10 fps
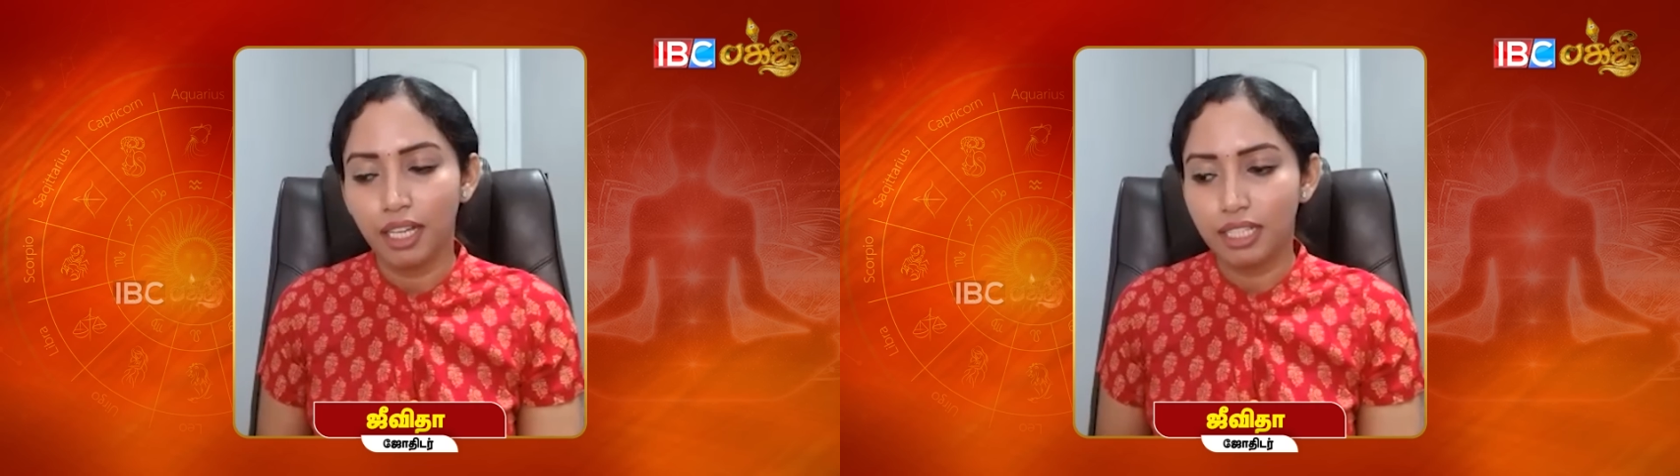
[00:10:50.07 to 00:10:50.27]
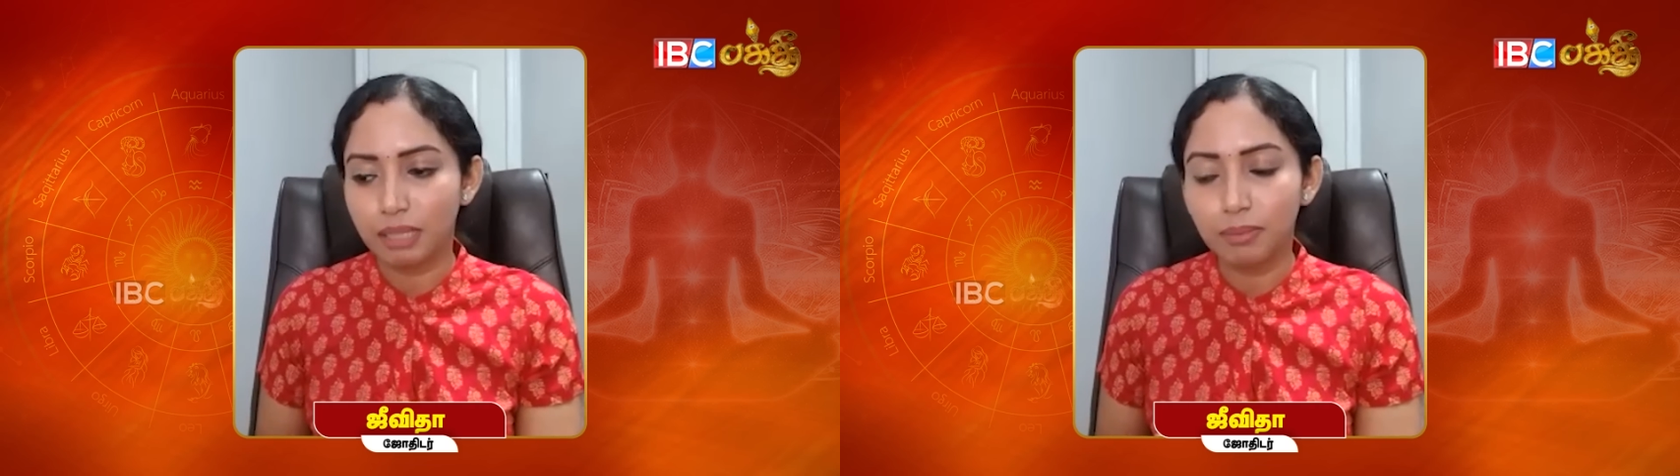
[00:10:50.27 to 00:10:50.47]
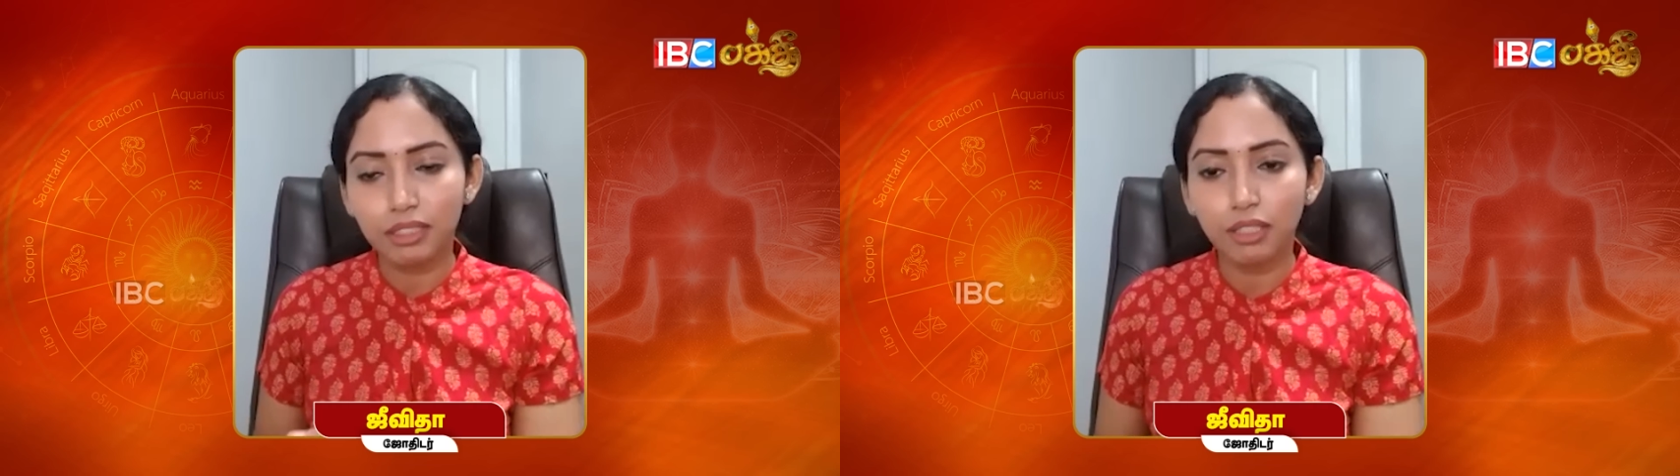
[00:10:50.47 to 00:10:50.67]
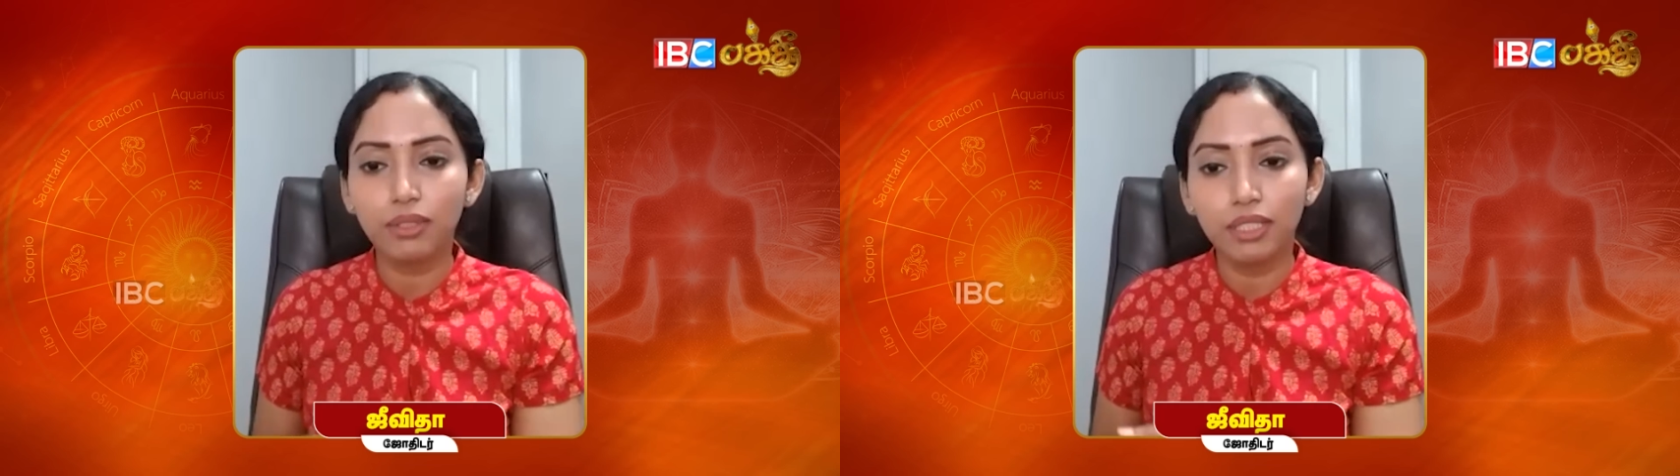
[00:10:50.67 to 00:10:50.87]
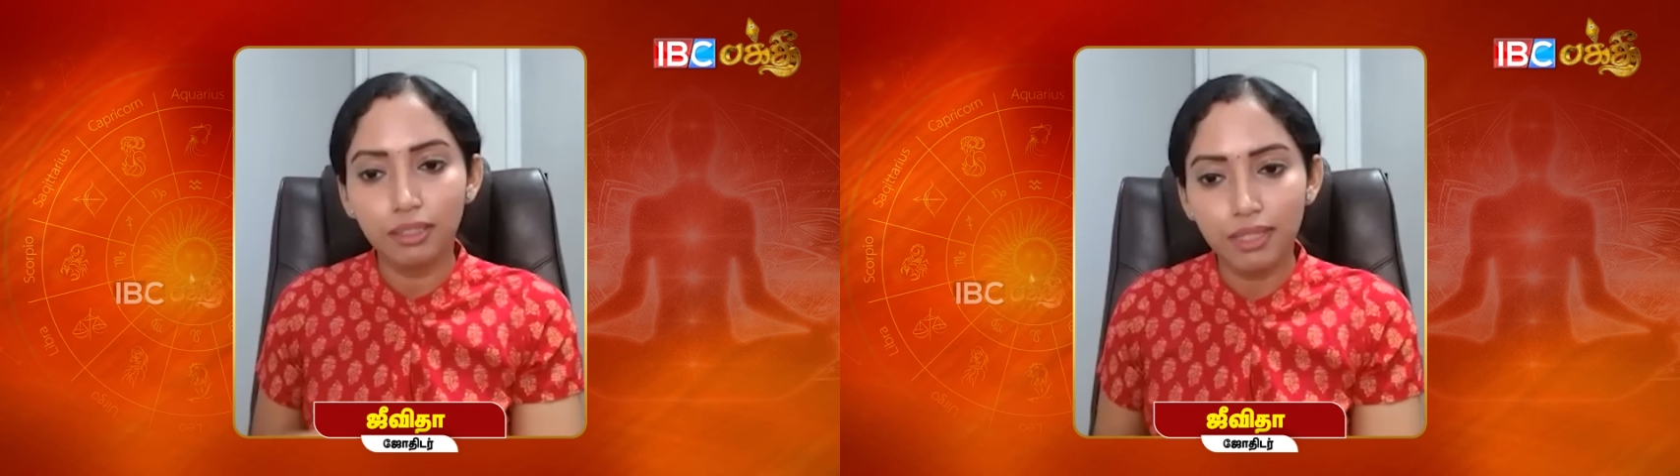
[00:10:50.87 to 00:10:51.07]
சமந்தா அவங்க
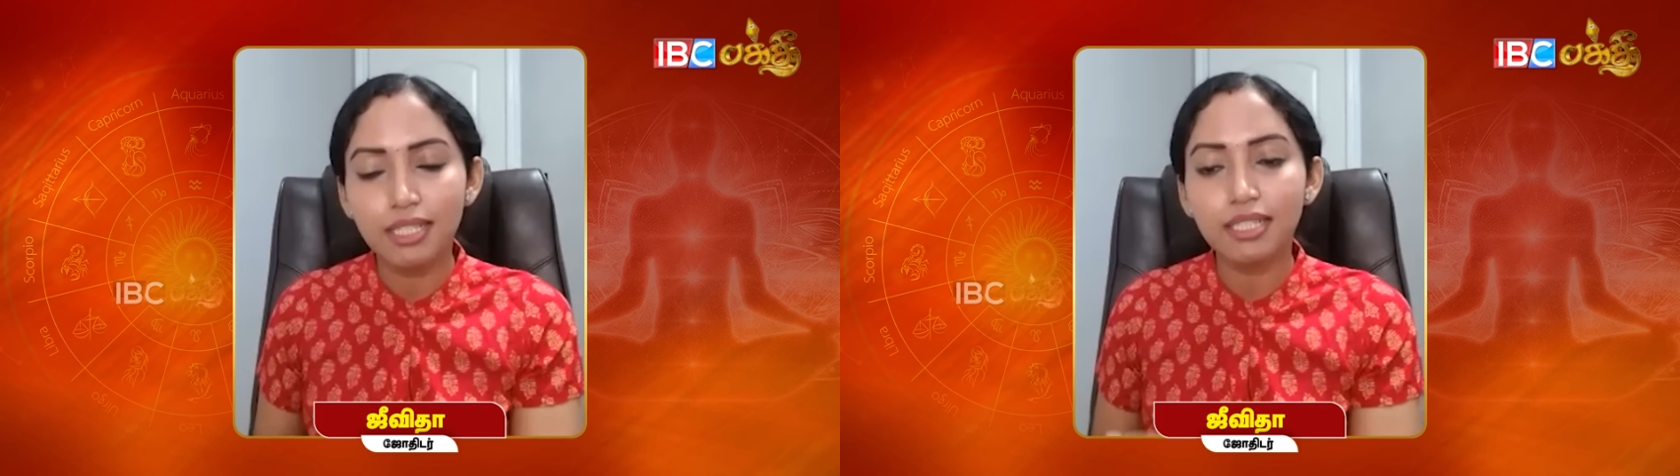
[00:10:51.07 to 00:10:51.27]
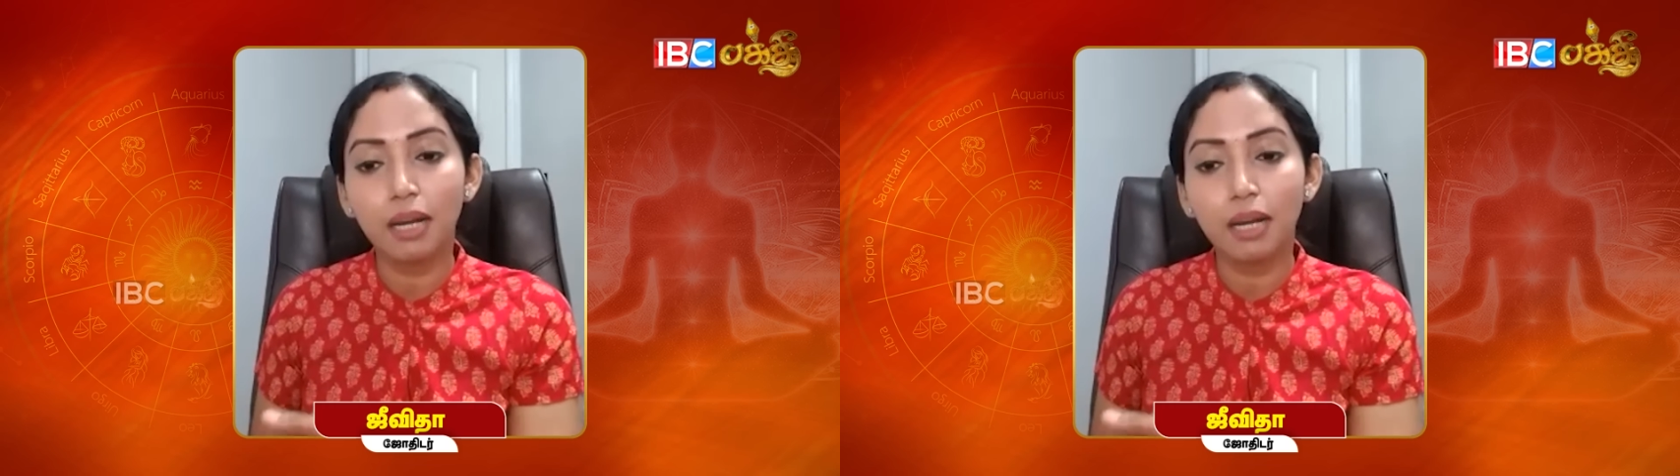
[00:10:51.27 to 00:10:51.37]
டிவர்ஸ்க்கு